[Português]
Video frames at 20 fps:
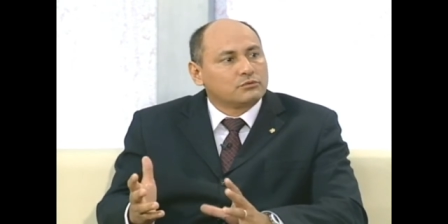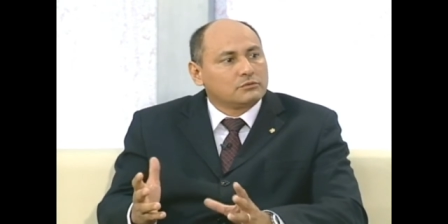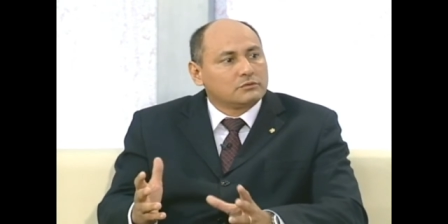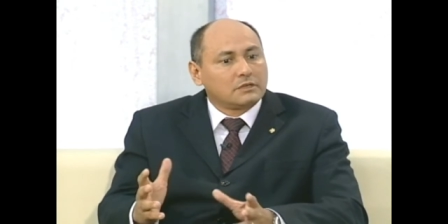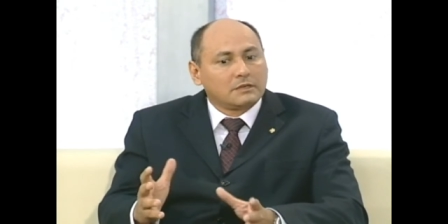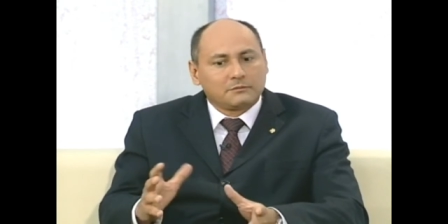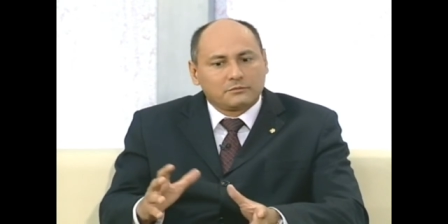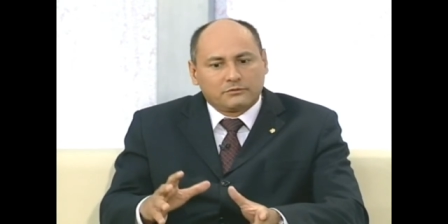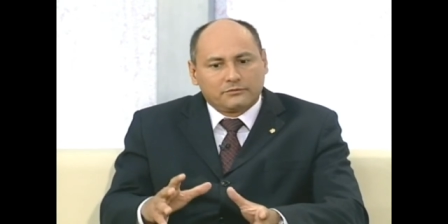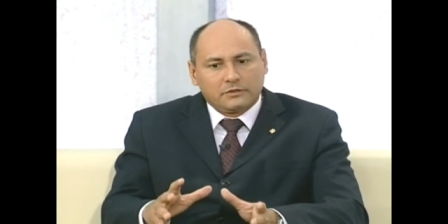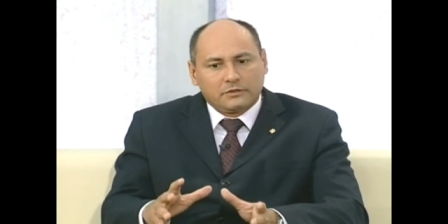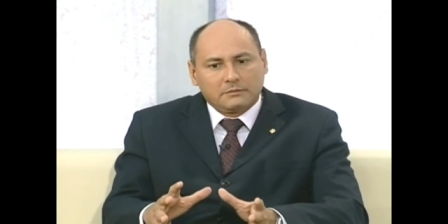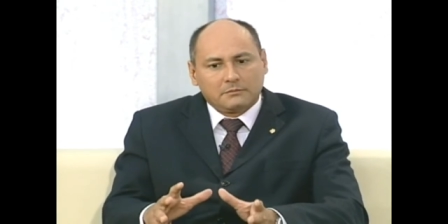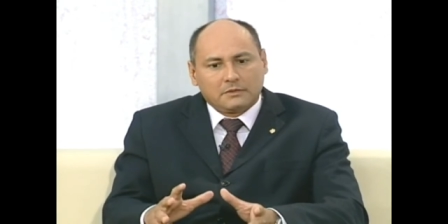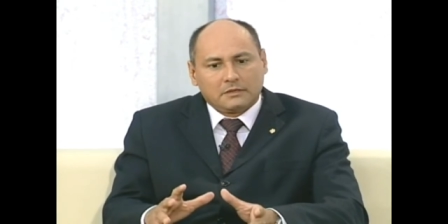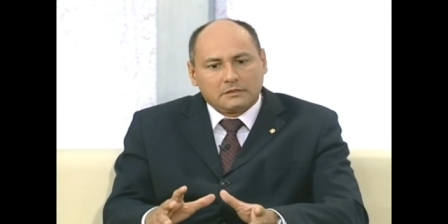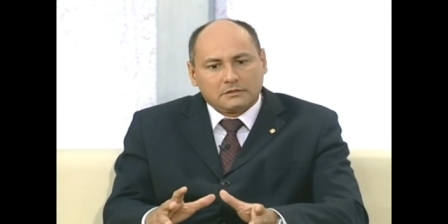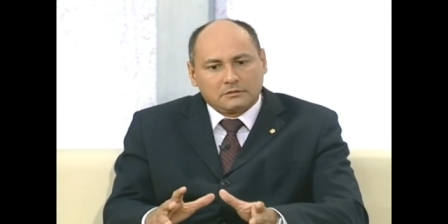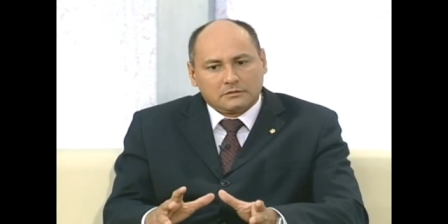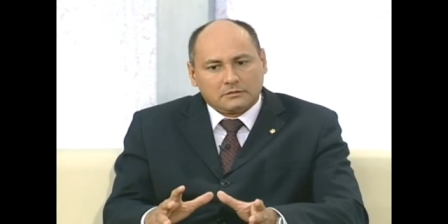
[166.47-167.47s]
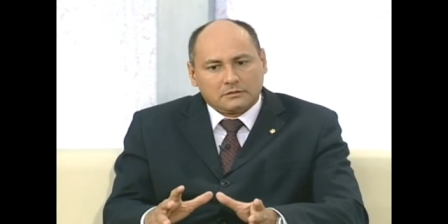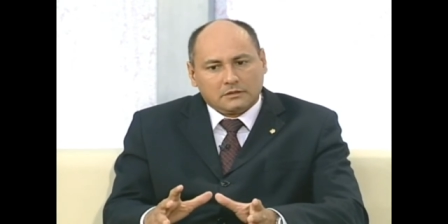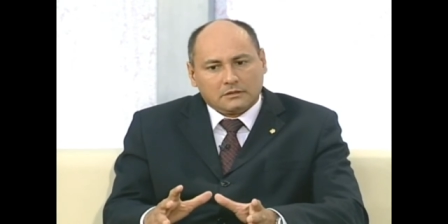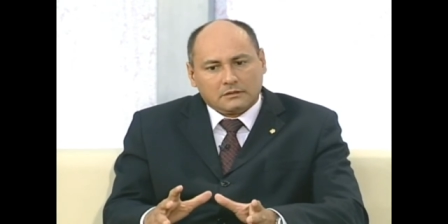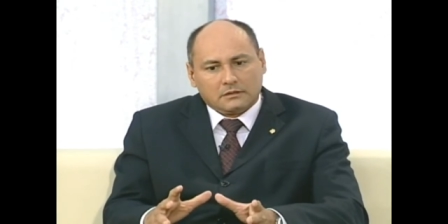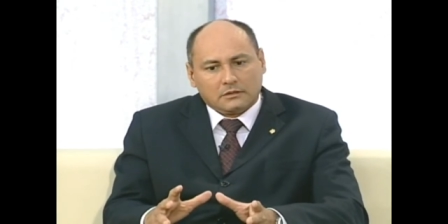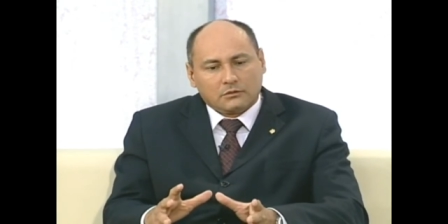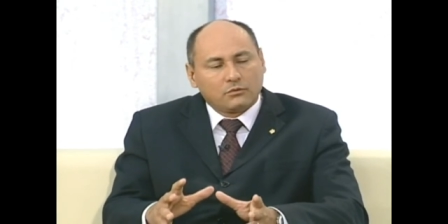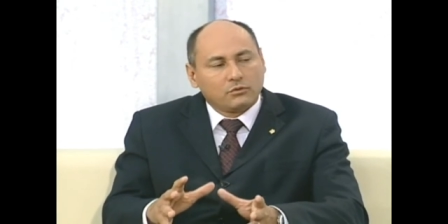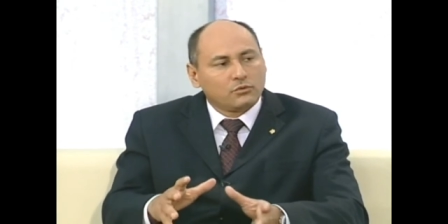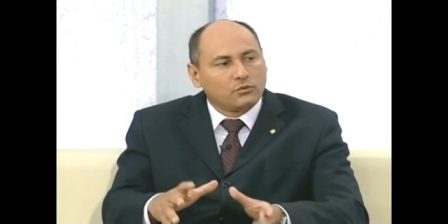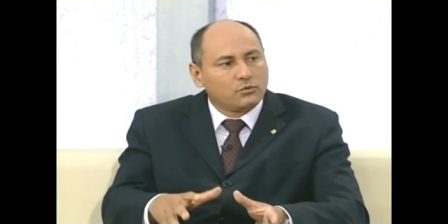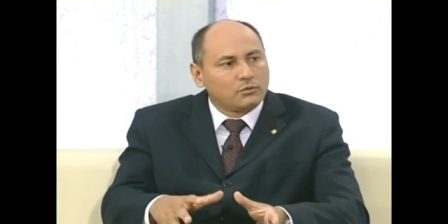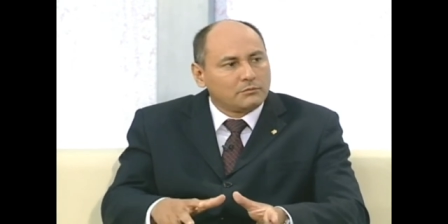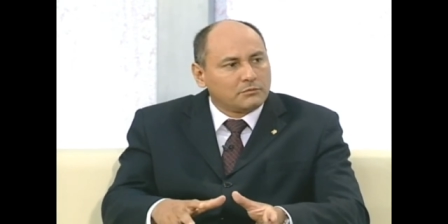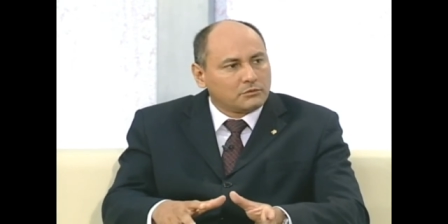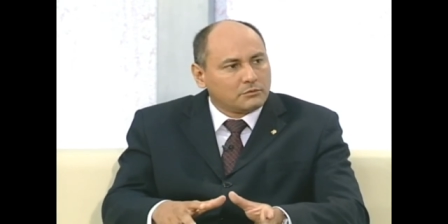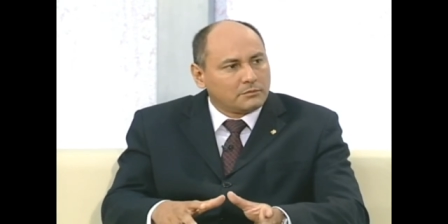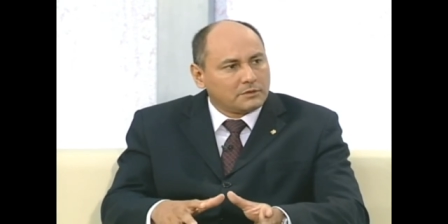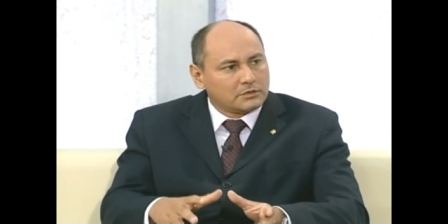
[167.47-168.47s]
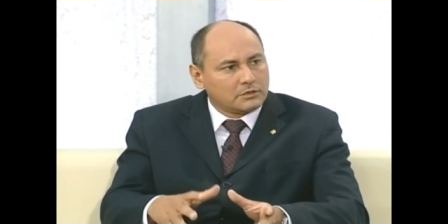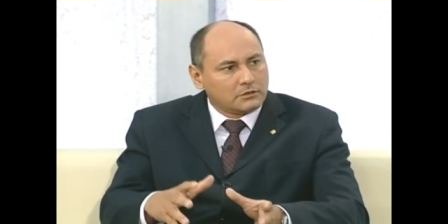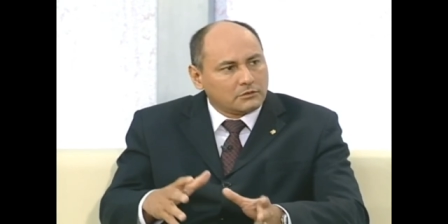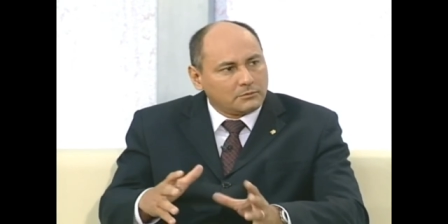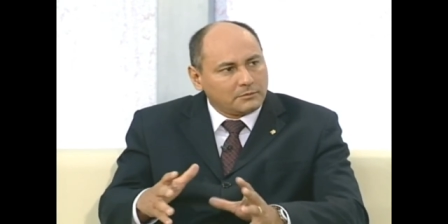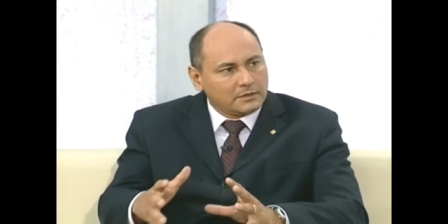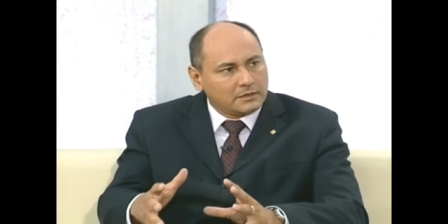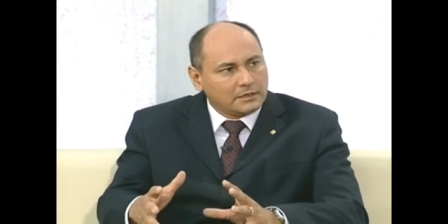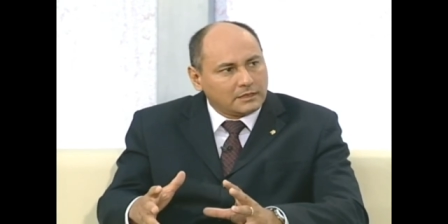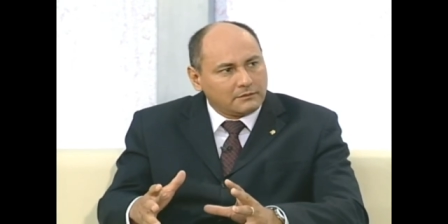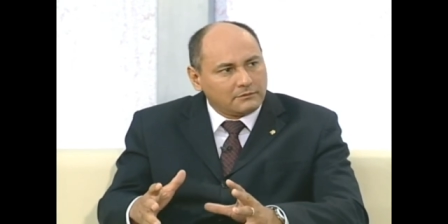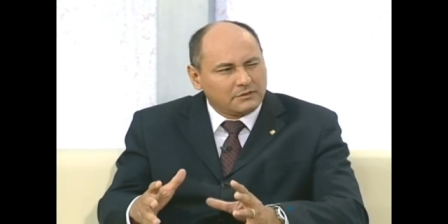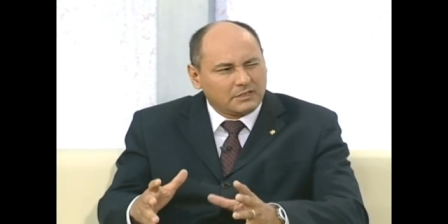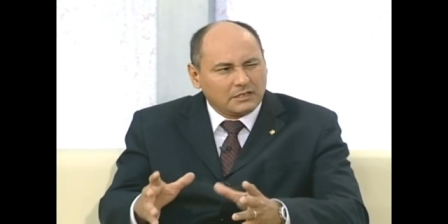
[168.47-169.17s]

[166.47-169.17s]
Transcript: digamos, fique mais econômico, mais recomendável,